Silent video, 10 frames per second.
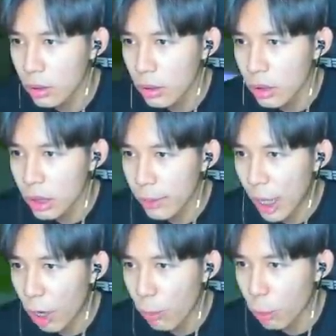เดี๋ยวเวลา
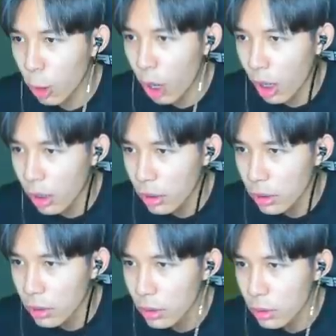คอมโบต่อ
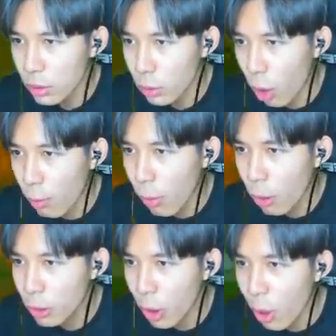คอมโบ
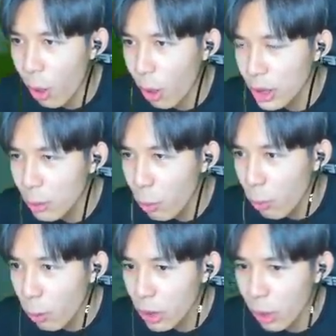ต่อฮิวคอม
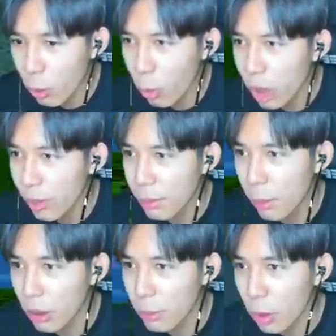โบยังโกงเห็นไหมพี่
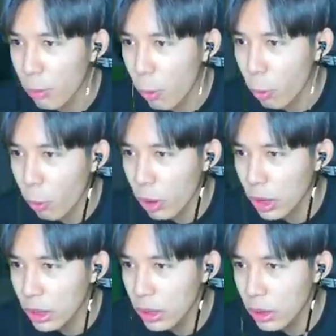บอกแล้วมันคอมโบโกง
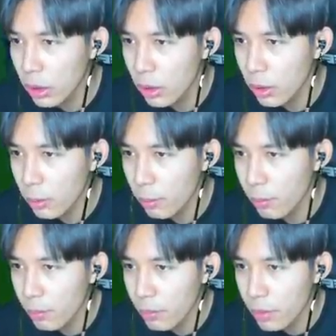เกิน
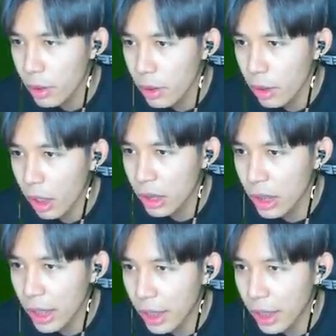แล้วก็นี่เลย